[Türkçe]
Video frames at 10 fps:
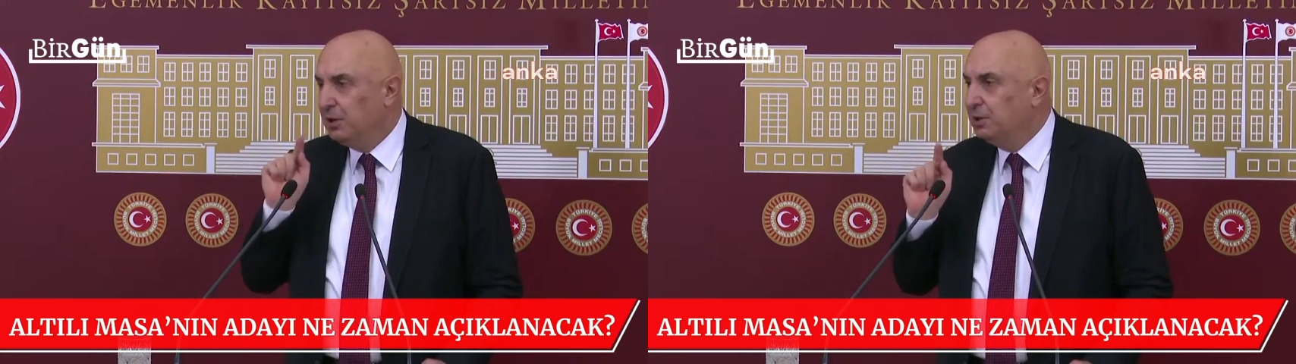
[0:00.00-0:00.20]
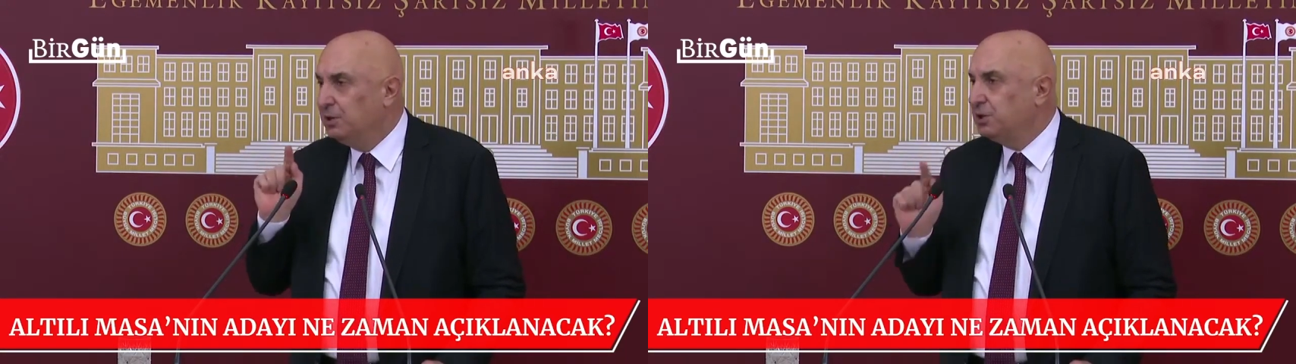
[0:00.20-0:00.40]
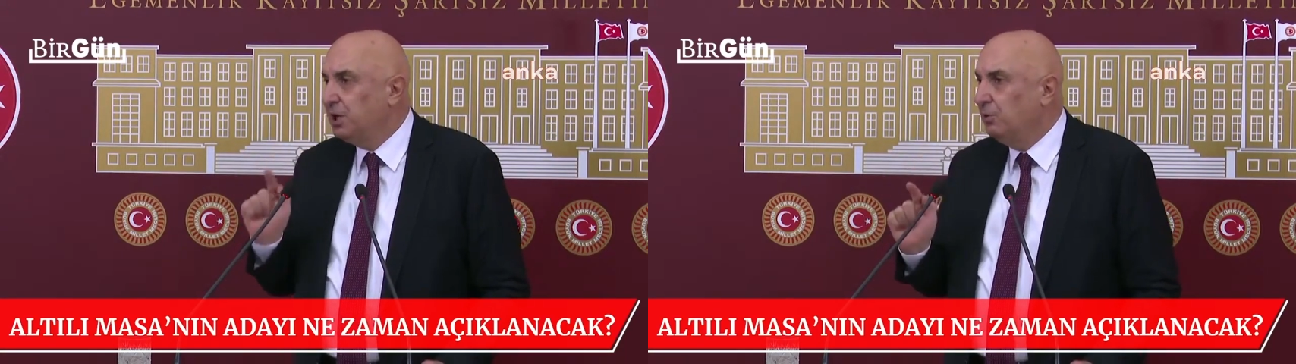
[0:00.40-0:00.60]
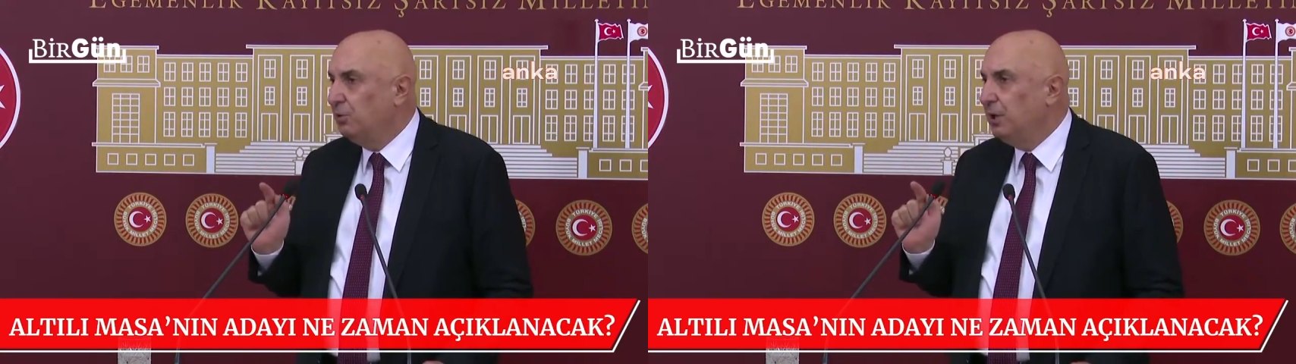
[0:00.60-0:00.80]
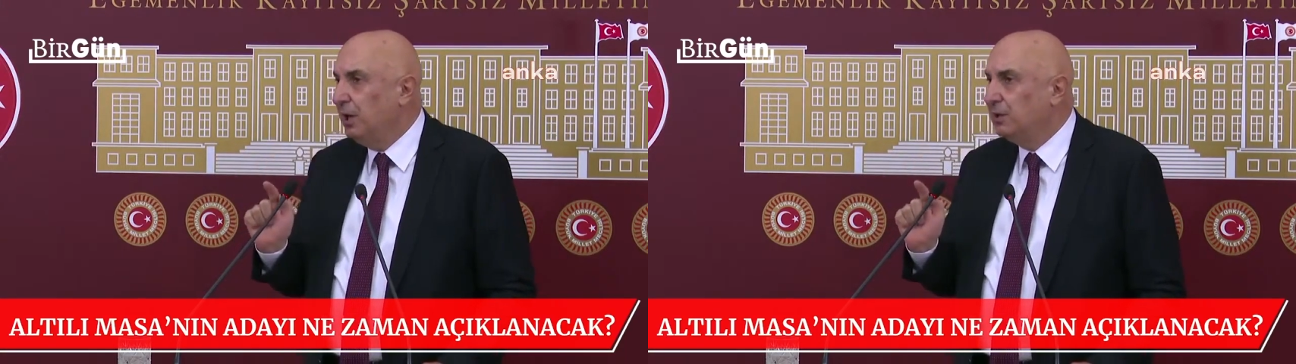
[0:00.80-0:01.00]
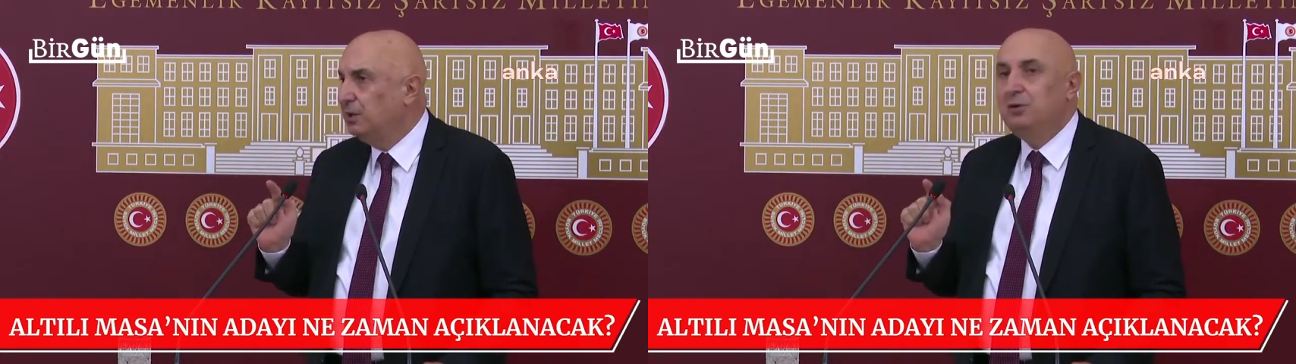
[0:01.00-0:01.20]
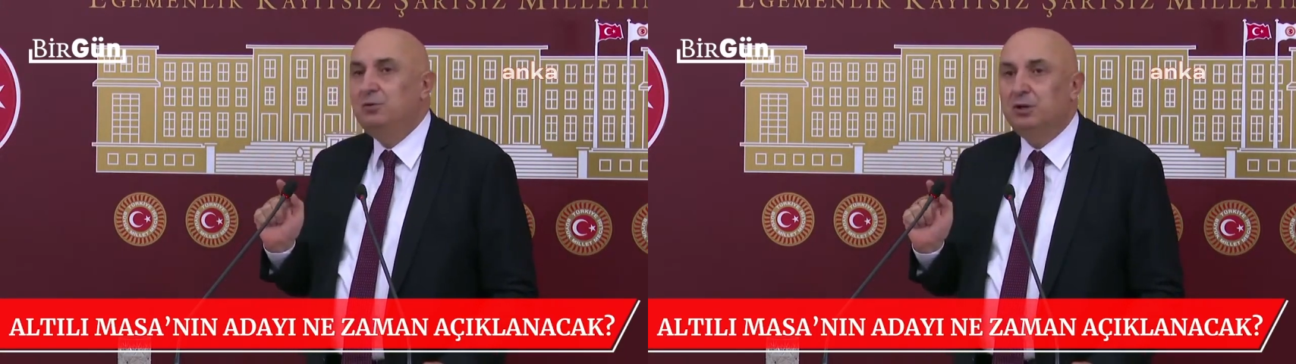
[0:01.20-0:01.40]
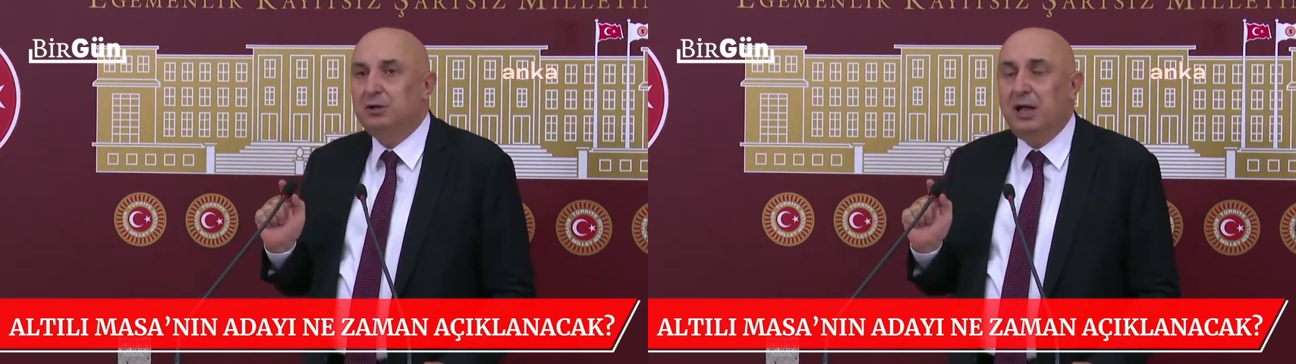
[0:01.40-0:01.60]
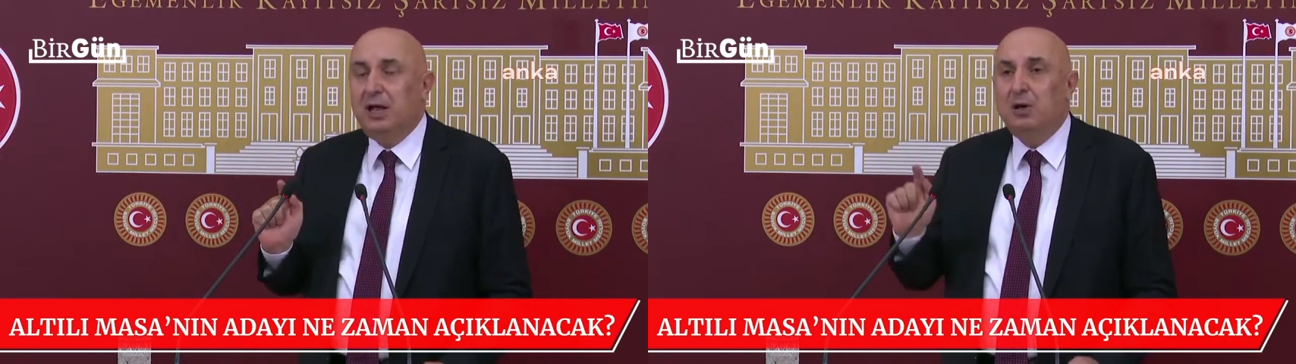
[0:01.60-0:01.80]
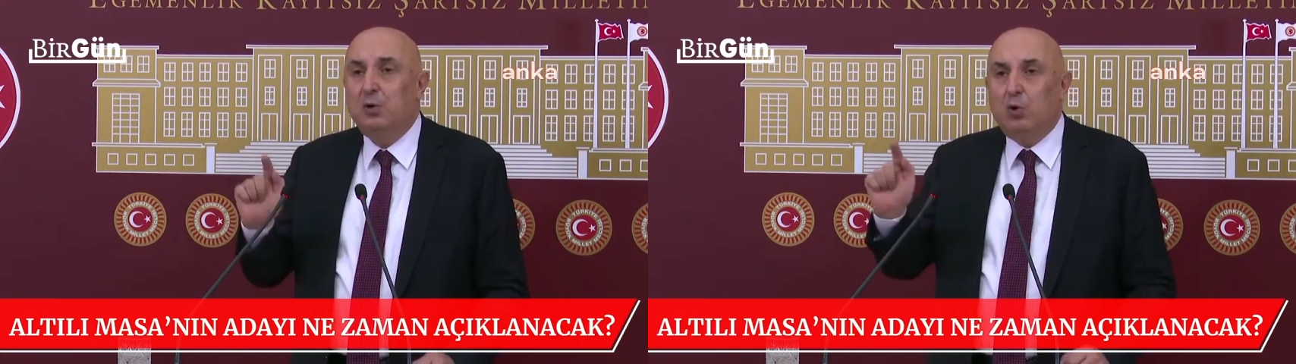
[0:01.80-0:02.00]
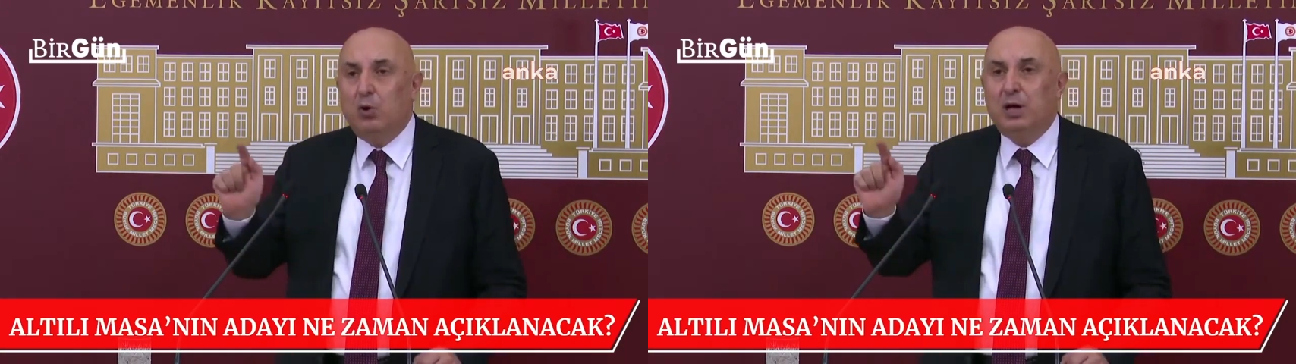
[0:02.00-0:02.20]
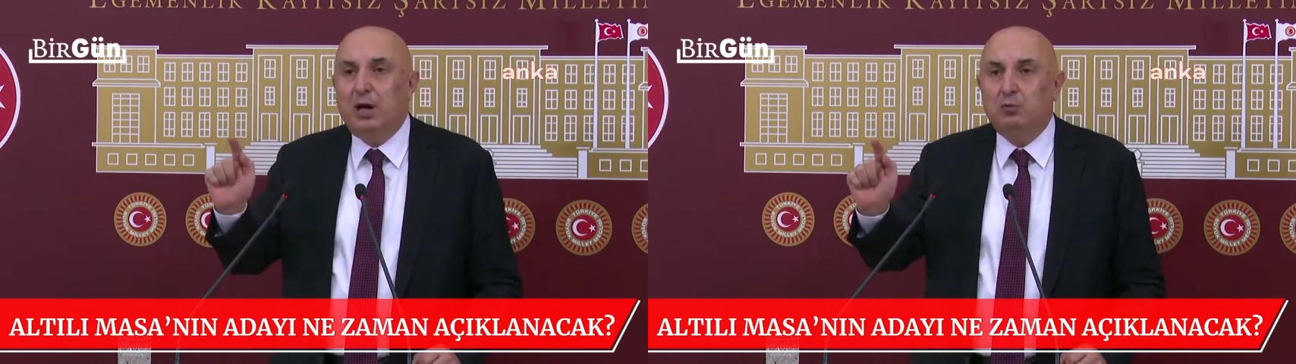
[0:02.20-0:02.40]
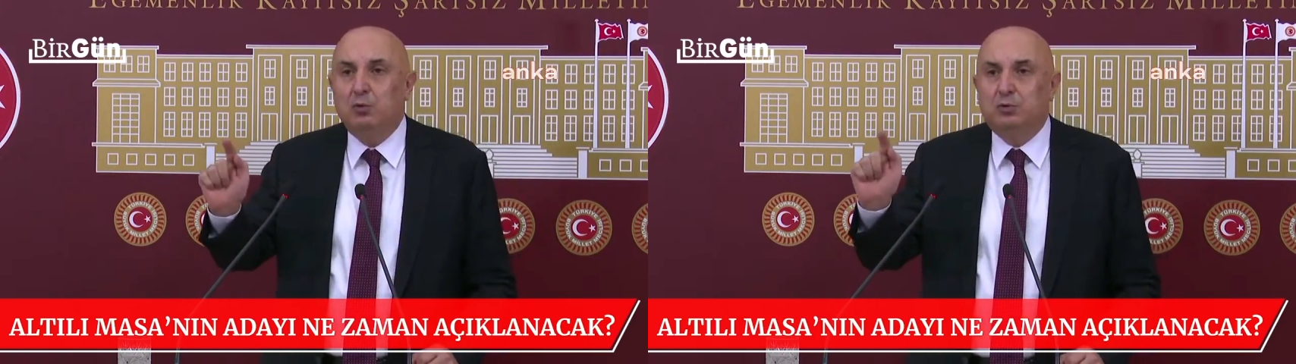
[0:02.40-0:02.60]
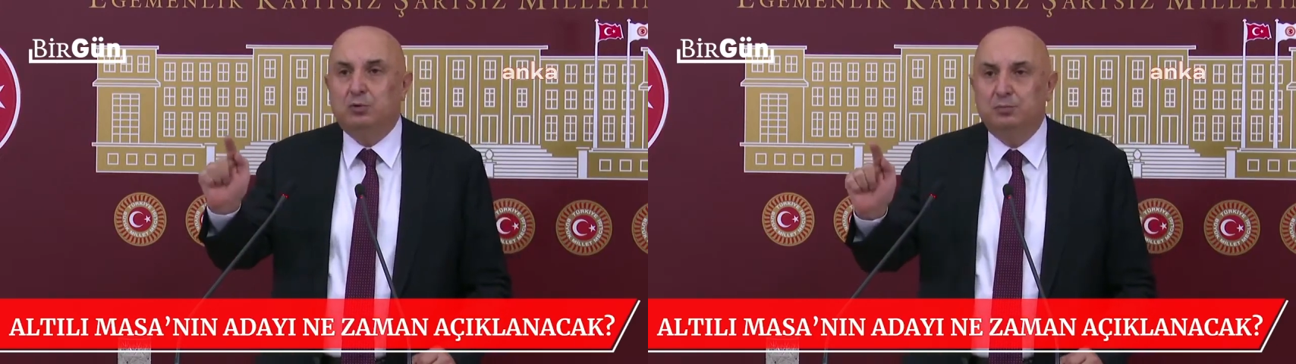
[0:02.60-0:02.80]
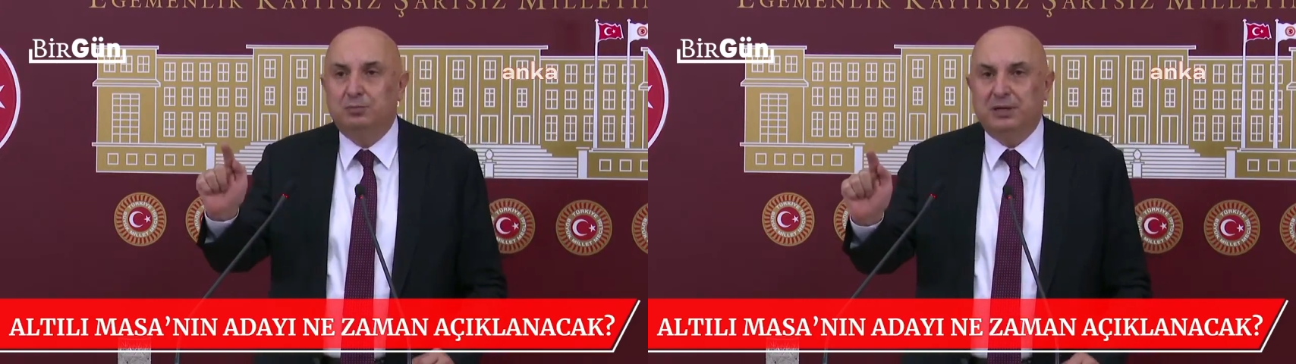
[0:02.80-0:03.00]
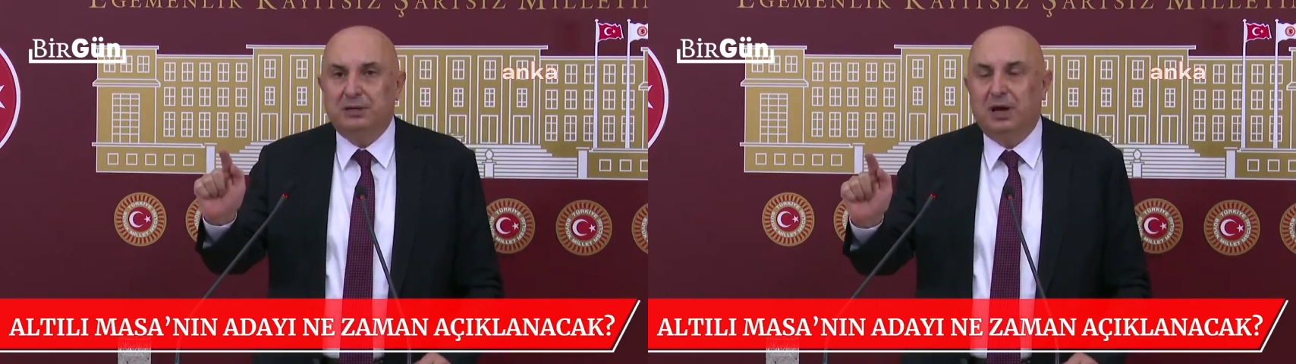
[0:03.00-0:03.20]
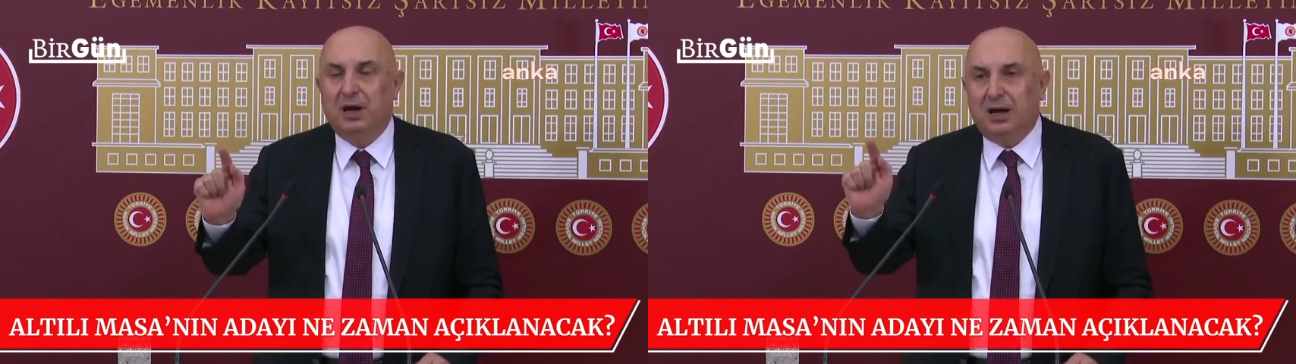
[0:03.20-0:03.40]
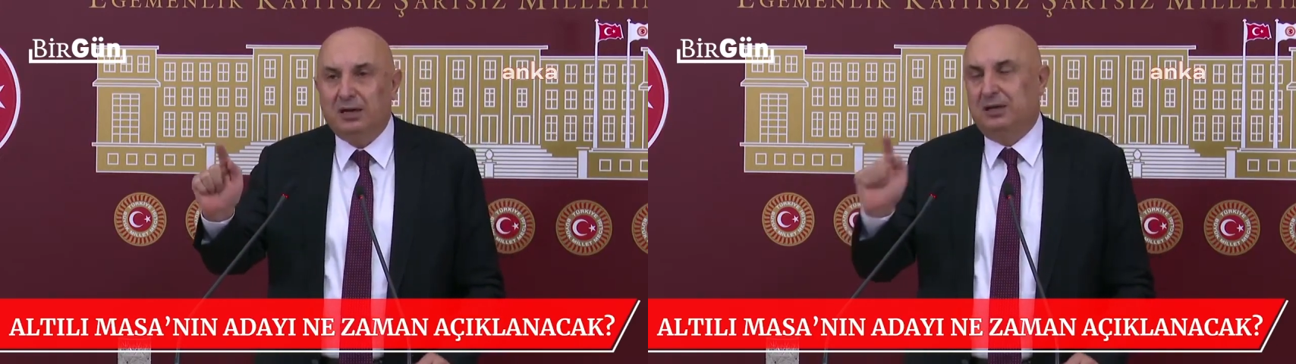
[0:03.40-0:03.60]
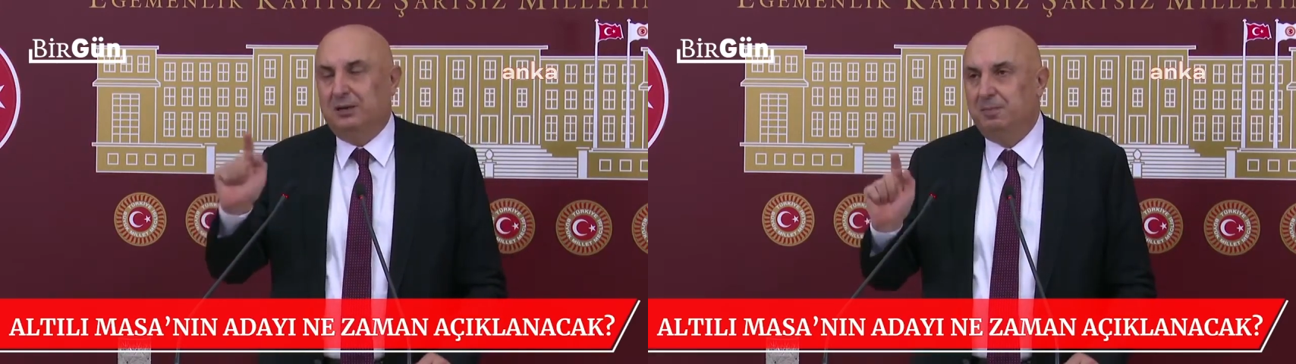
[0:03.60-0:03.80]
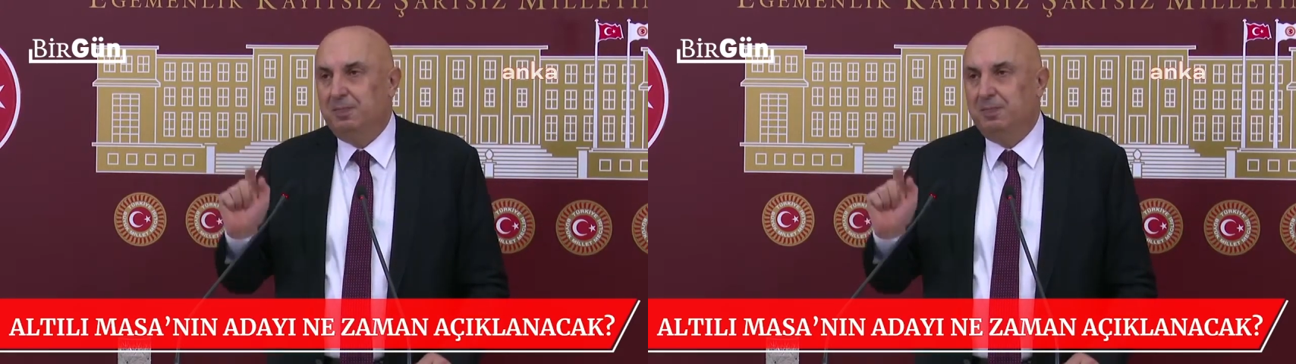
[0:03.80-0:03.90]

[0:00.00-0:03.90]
Kılıçdaroğlu yargılanıyorsa ona uygun bir hakim